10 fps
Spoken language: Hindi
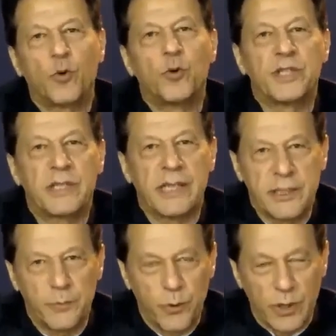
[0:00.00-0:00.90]
लोगों से
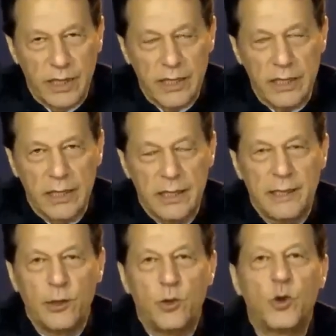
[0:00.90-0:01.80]
सच बोले
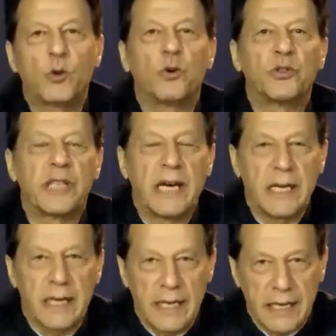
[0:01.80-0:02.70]
लोगों को
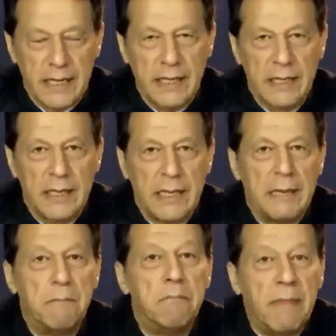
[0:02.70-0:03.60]
तैयार करे
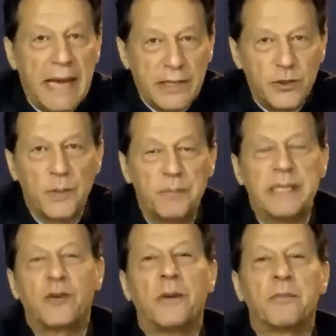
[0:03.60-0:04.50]
मैं जो
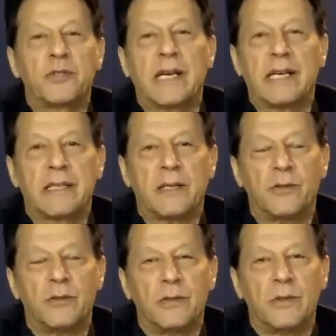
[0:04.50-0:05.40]
अपनी कौम को जानता
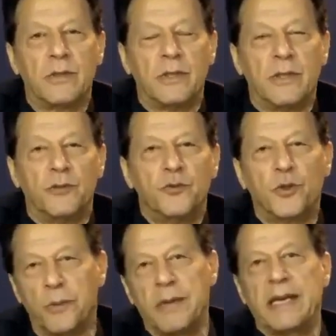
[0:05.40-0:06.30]
हूं
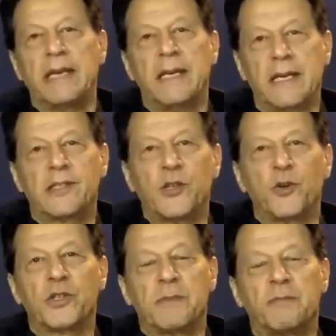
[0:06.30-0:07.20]
जो मैंने एक
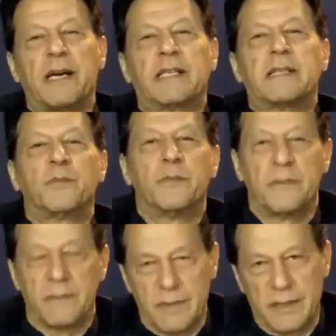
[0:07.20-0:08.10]
जीरो से पार्टी
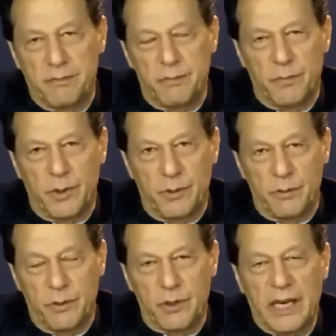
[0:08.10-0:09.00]

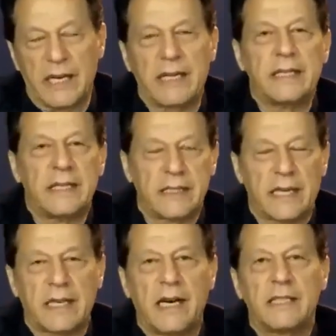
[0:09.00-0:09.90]
उठा के इधर
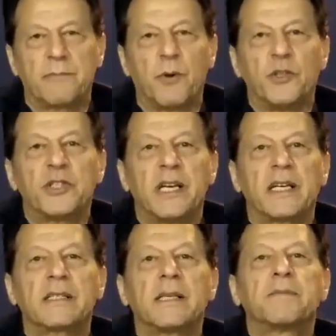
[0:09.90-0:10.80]
तक आज पहुंची
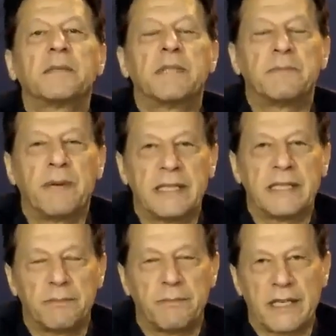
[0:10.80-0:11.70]
है कि सबसे बड़ी
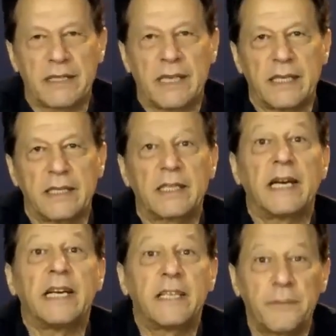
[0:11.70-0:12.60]
पार्टी है पाकिस्तान की
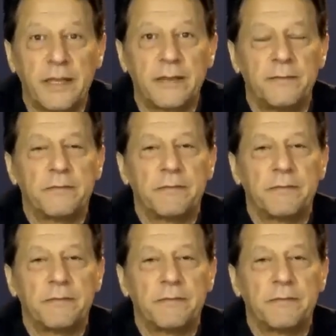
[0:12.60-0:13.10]
तारीख में